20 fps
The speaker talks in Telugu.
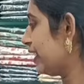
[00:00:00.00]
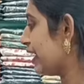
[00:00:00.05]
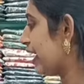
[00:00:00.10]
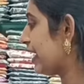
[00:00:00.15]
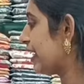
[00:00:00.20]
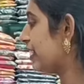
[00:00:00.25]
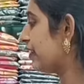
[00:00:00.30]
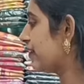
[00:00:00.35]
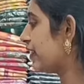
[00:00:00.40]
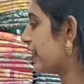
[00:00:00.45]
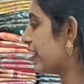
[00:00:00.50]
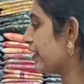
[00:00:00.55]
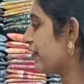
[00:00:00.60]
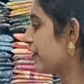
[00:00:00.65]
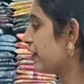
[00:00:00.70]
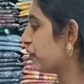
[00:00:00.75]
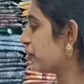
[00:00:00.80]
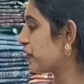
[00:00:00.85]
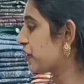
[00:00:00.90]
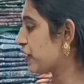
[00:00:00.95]
కి డైలీ వేర్
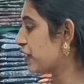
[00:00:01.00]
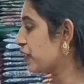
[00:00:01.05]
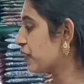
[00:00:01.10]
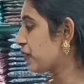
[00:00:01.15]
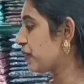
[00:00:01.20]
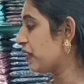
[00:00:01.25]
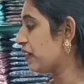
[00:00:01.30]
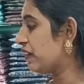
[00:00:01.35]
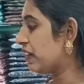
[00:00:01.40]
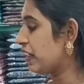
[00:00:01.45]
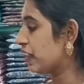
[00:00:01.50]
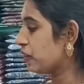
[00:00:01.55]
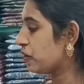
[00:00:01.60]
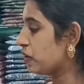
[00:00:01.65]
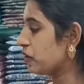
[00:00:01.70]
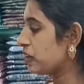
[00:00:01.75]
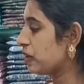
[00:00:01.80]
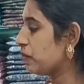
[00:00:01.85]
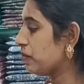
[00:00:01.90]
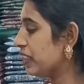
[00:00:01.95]
కి యూజ్ చేసుకునే వాళ్ళ
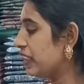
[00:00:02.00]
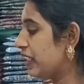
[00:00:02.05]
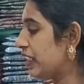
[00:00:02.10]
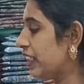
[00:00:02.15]
కోసం